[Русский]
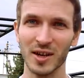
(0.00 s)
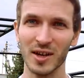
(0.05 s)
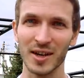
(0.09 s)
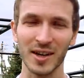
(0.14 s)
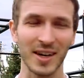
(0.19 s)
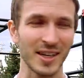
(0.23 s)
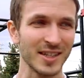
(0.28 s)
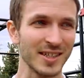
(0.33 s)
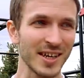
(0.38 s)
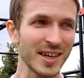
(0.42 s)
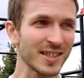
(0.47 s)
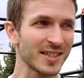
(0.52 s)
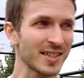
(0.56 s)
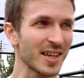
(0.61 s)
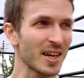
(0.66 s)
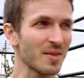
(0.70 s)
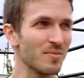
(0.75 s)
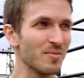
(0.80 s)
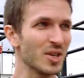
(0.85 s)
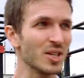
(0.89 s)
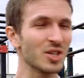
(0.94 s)
Хотя я
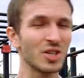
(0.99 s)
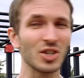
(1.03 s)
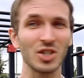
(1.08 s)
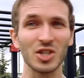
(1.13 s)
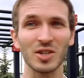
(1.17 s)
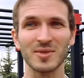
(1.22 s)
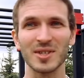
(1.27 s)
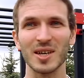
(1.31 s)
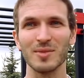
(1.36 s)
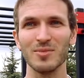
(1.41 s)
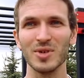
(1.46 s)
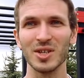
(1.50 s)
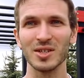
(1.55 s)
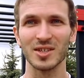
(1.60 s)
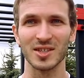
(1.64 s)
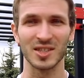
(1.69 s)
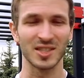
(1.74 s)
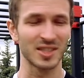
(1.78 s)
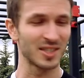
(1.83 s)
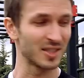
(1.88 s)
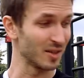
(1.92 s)
сам меньше чем за
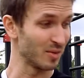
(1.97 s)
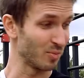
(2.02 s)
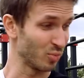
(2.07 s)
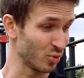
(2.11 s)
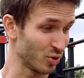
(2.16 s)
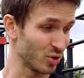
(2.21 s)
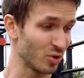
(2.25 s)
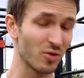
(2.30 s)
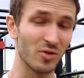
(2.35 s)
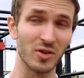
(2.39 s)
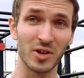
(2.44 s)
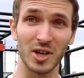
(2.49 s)
месяц с пустого